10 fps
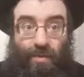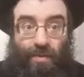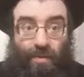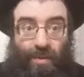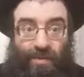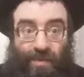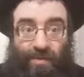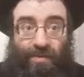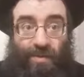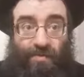Ну, а,
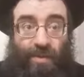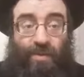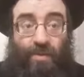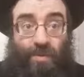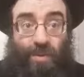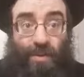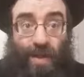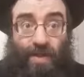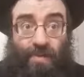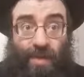соответственно, в Минху
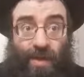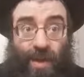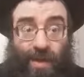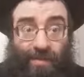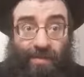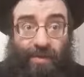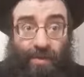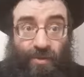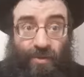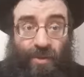читаем отрывок
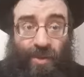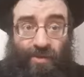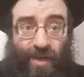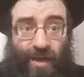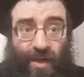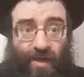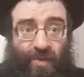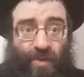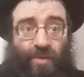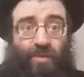из той же главы
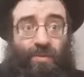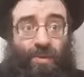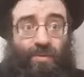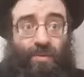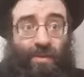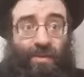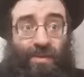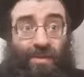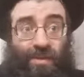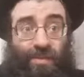Ахараймот уже про
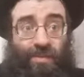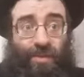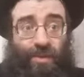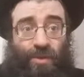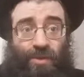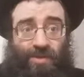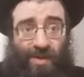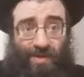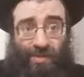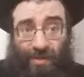э, запрещенные
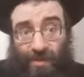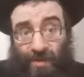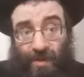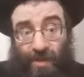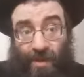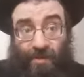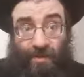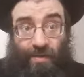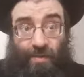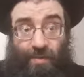связи.
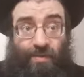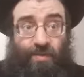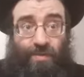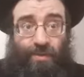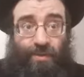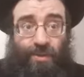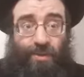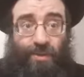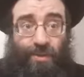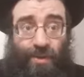Основная причина, видимо, потому что это
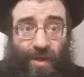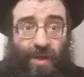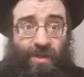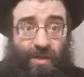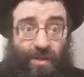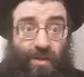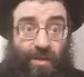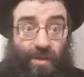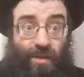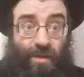большой грех, и
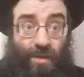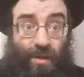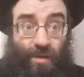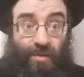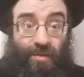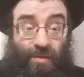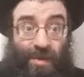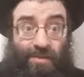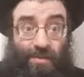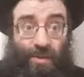
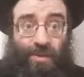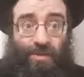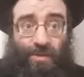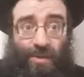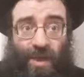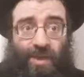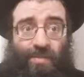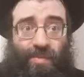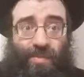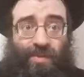связано с большими
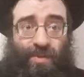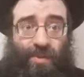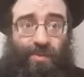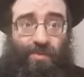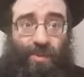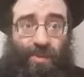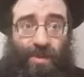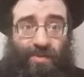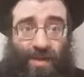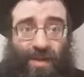желаниями у людей, чтобы они
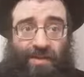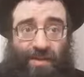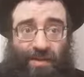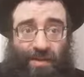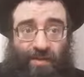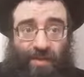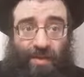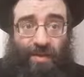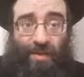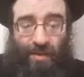раскались от
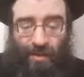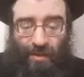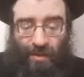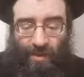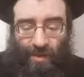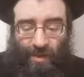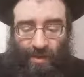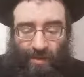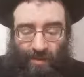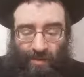этого.
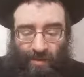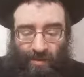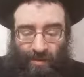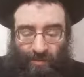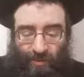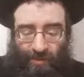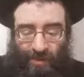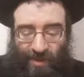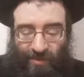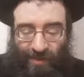И то,
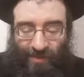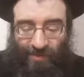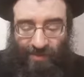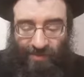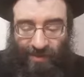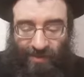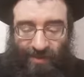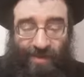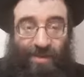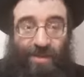что говорится в
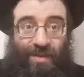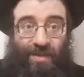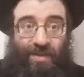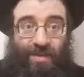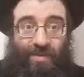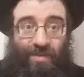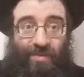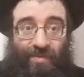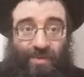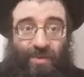э,
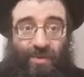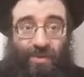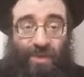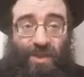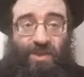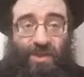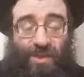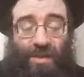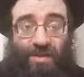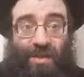Тософот, что женщины
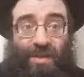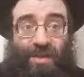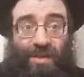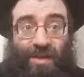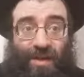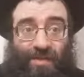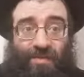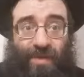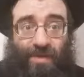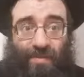часто
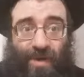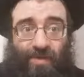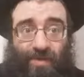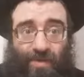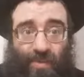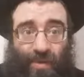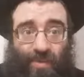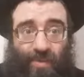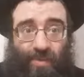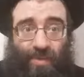красиво одеваются в
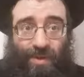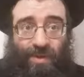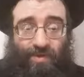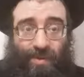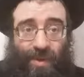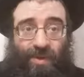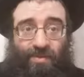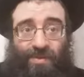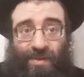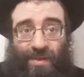Йом-Кипур, да, в
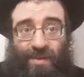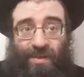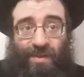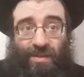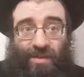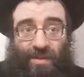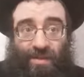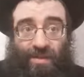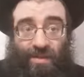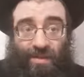белом все, э,
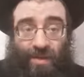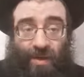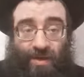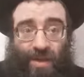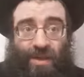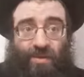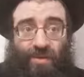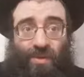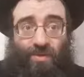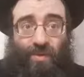украшения
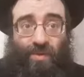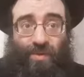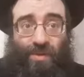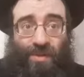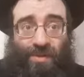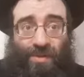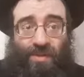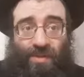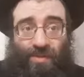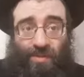у них могут быть
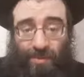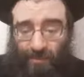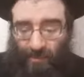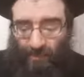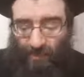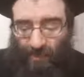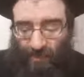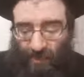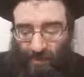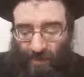надеты, и, в общем,
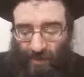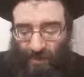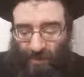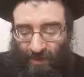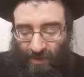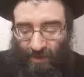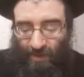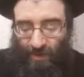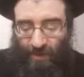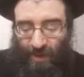могут э,
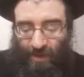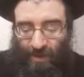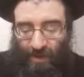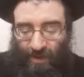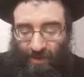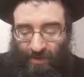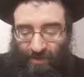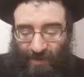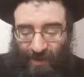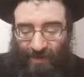тоже э,
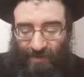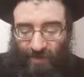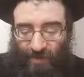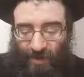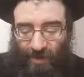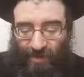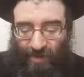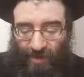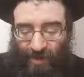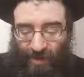из-за этого мужчины
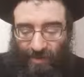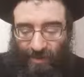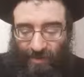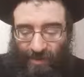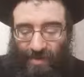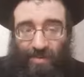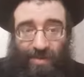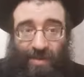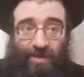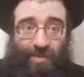иметь нехорошие мысли,
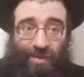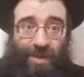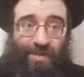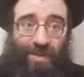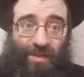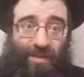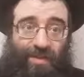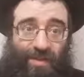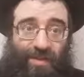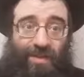поэтому читается
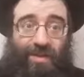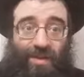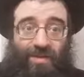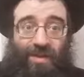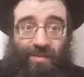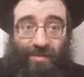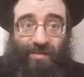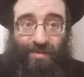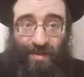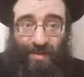отрывок,
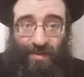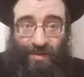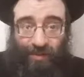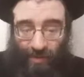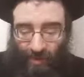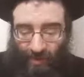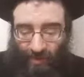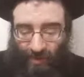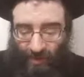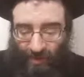соответственно, про
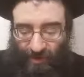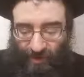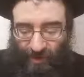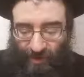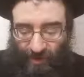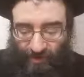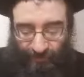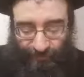запрещенные связи.